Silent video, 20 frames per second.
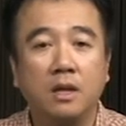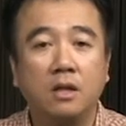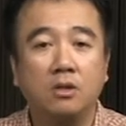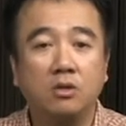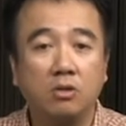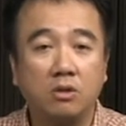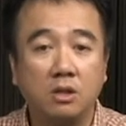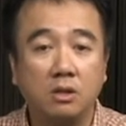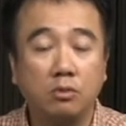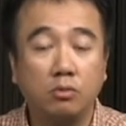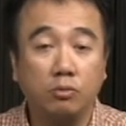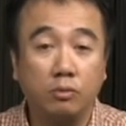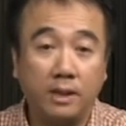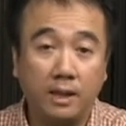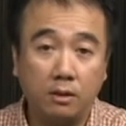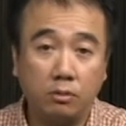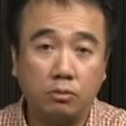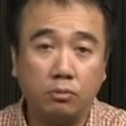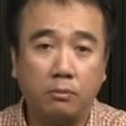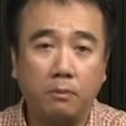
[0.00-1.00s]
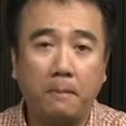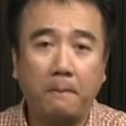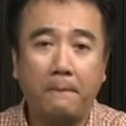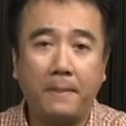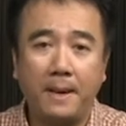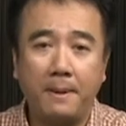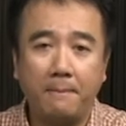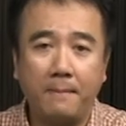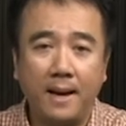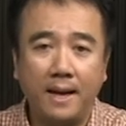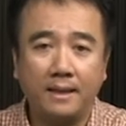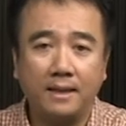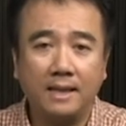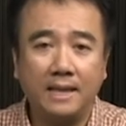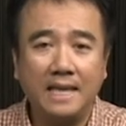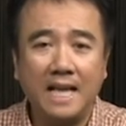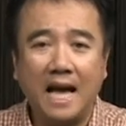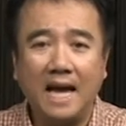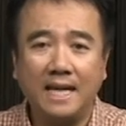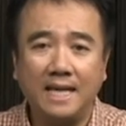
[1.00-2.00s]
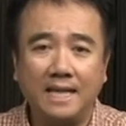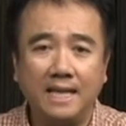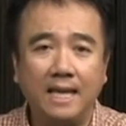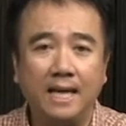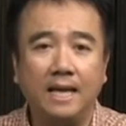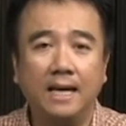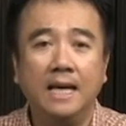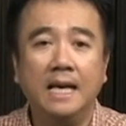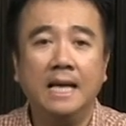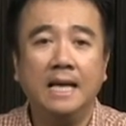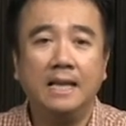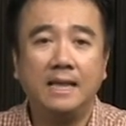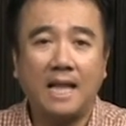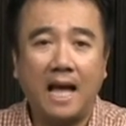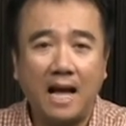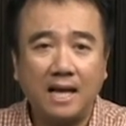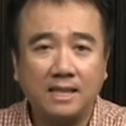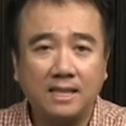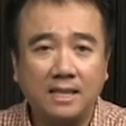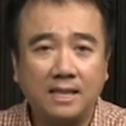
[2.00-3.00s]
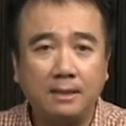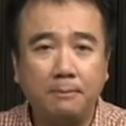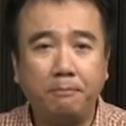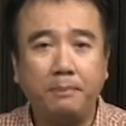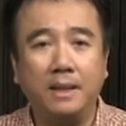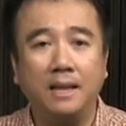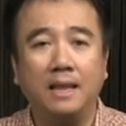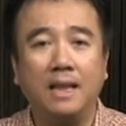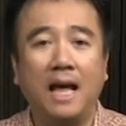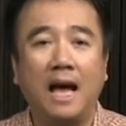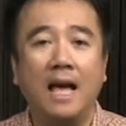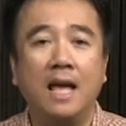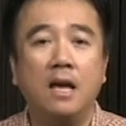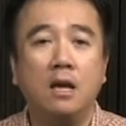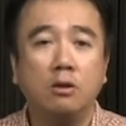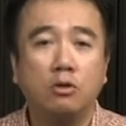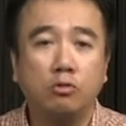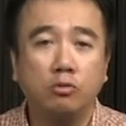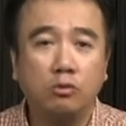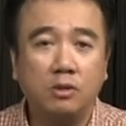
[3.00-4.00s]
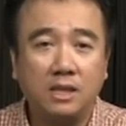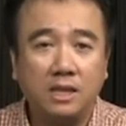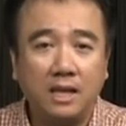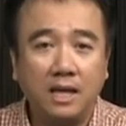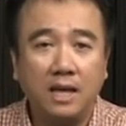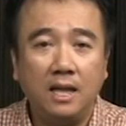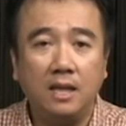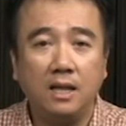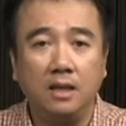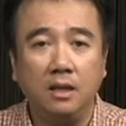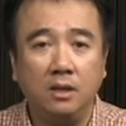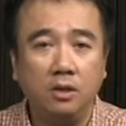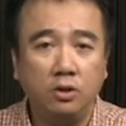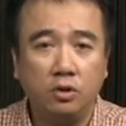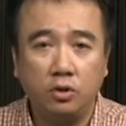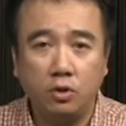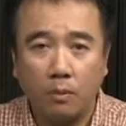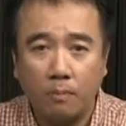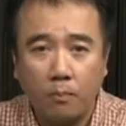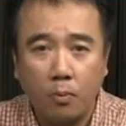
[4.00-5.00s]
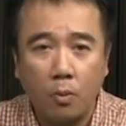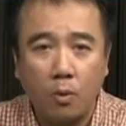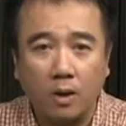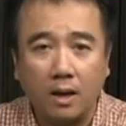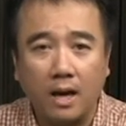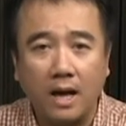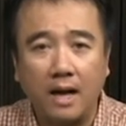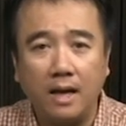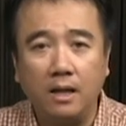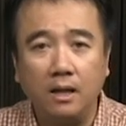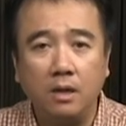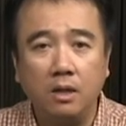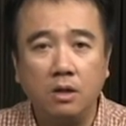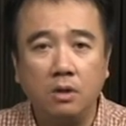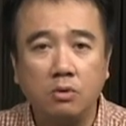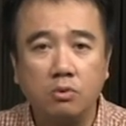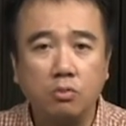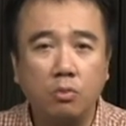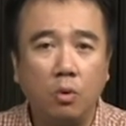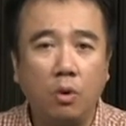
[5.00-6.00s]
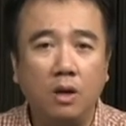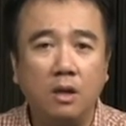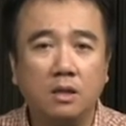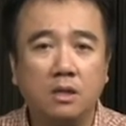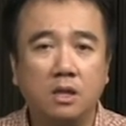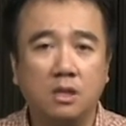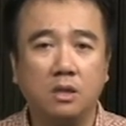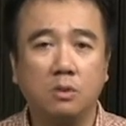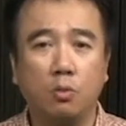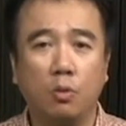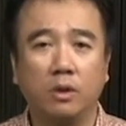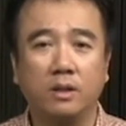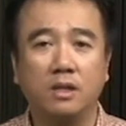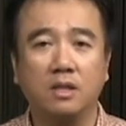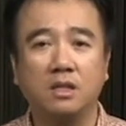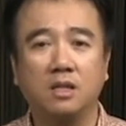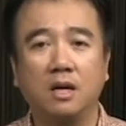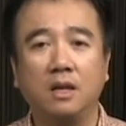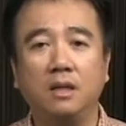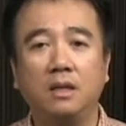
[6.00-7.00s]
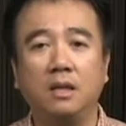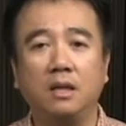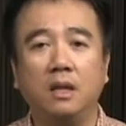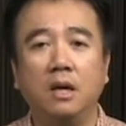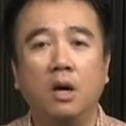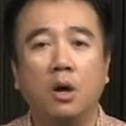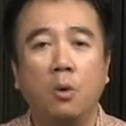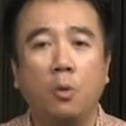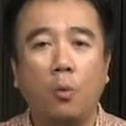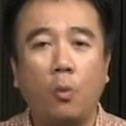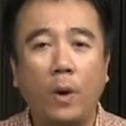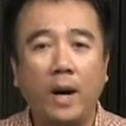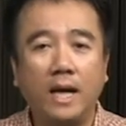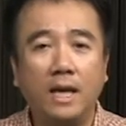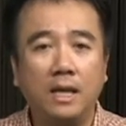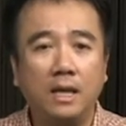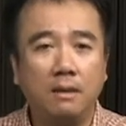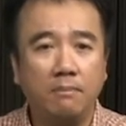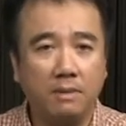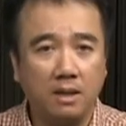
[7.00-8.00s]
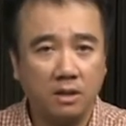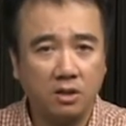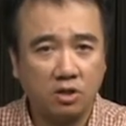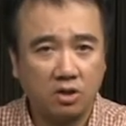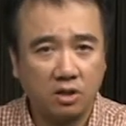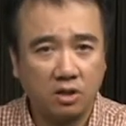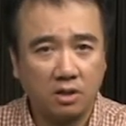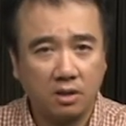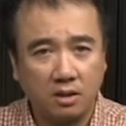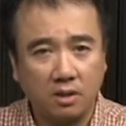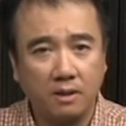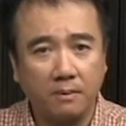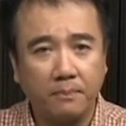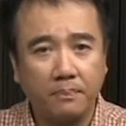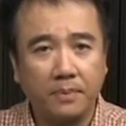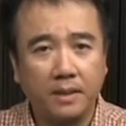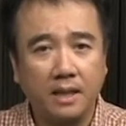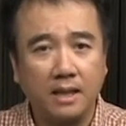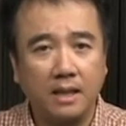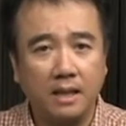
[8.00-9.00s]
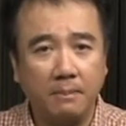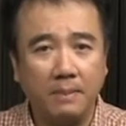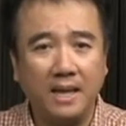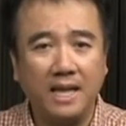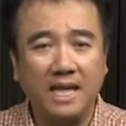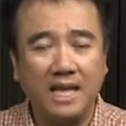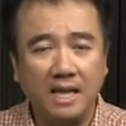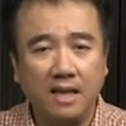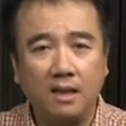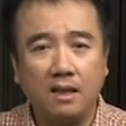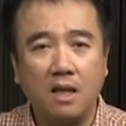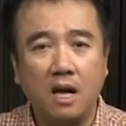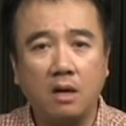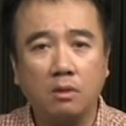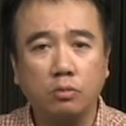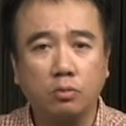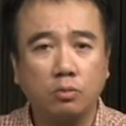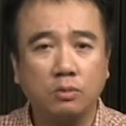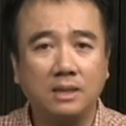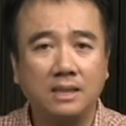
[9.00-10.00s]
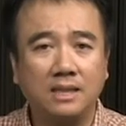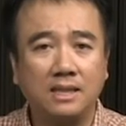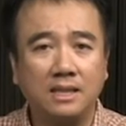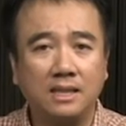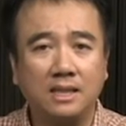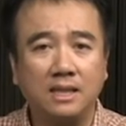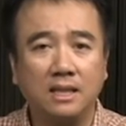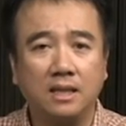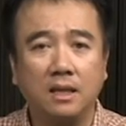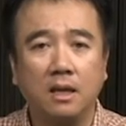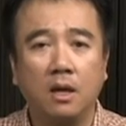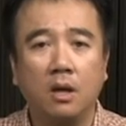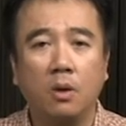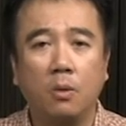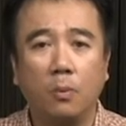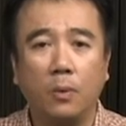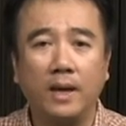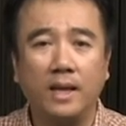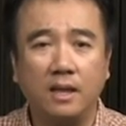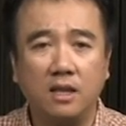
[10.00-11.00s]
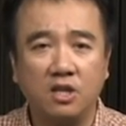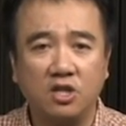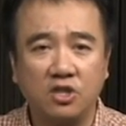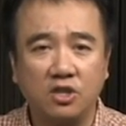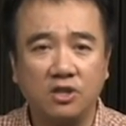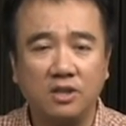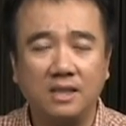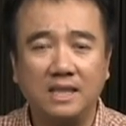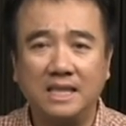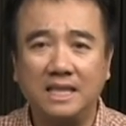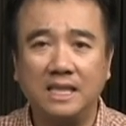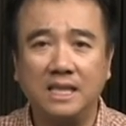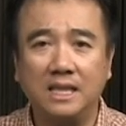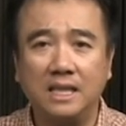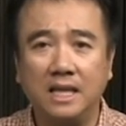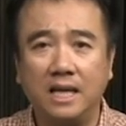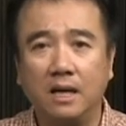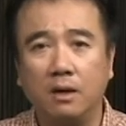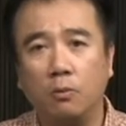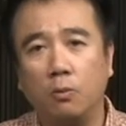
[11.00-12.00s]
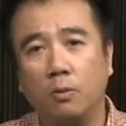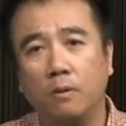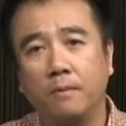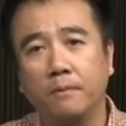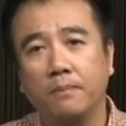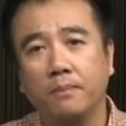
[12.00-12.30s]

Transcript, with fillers: 就是主耶稣被卖的那一夜，拿起饼来，祝谢了，就擘开，说这是我的身体，为你们舍的，你们应当如此行，为的是纪念我。